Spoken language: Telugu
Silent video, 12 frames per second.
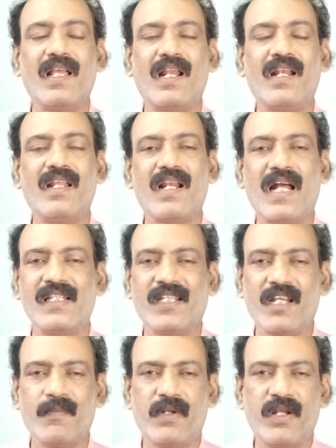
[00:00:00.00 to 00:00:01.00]
ఏదైనా నీ
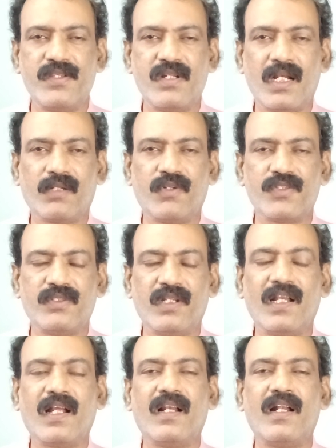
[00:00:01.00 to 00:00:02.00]
రాజకీయ ప్రయోజనాల కోసం
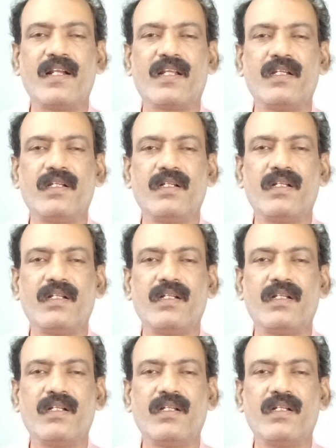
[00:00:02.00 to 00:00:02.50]
ఎన్నికల నాటికి